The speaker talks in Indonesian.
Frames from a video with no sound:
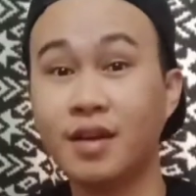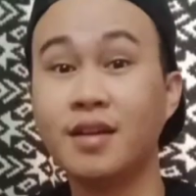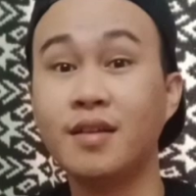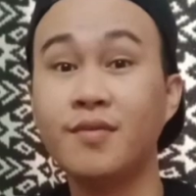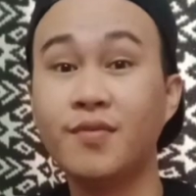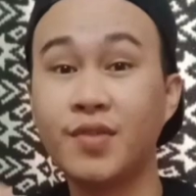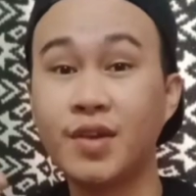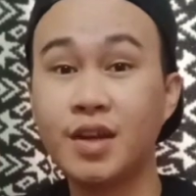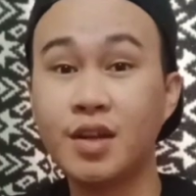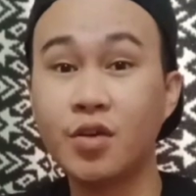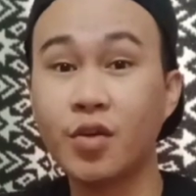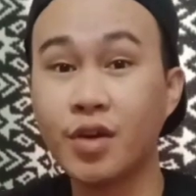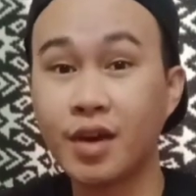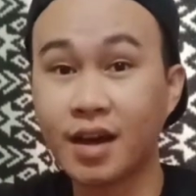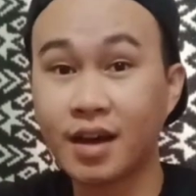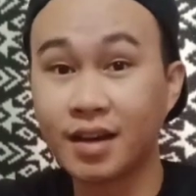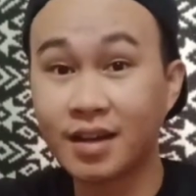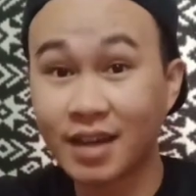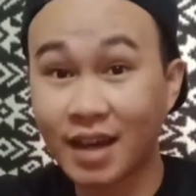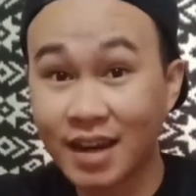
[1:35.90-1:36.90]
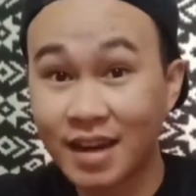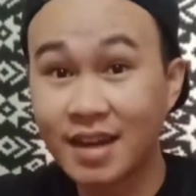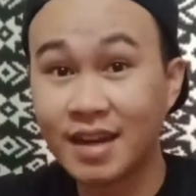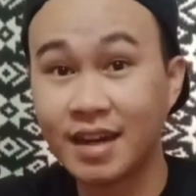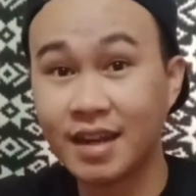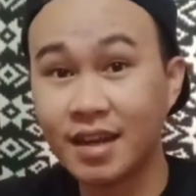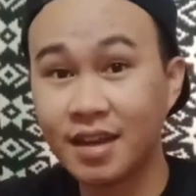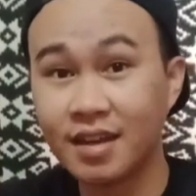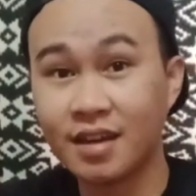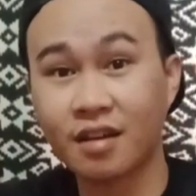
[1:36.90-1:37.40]
dan video yang kali
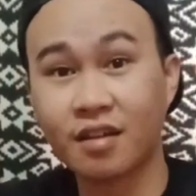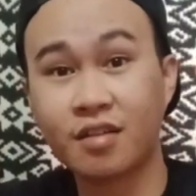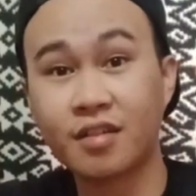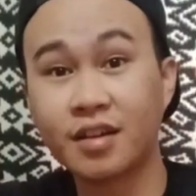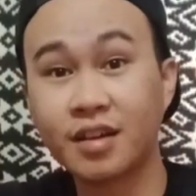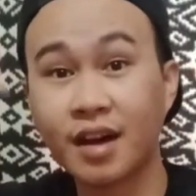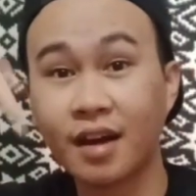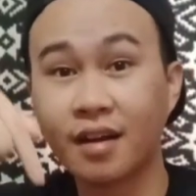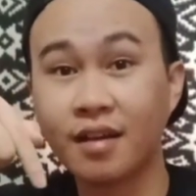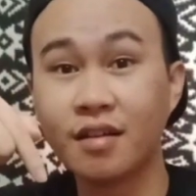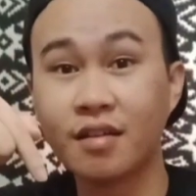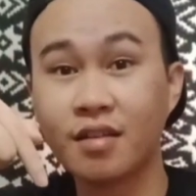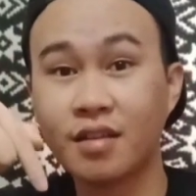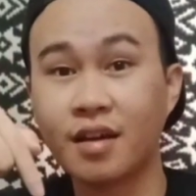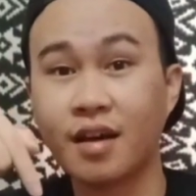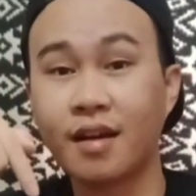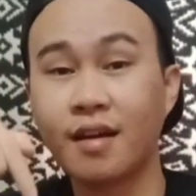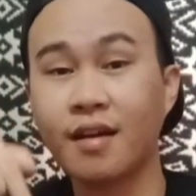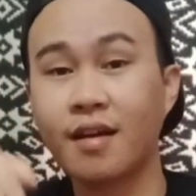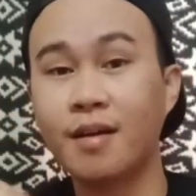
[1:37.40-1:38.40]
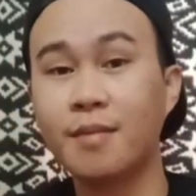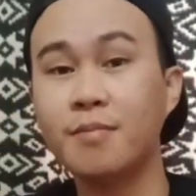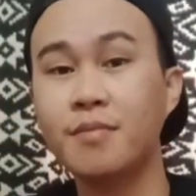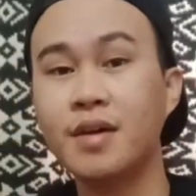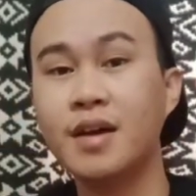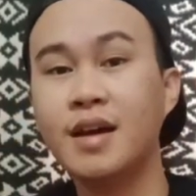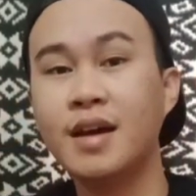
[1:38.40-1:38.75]
ini yang sekarang saya rakam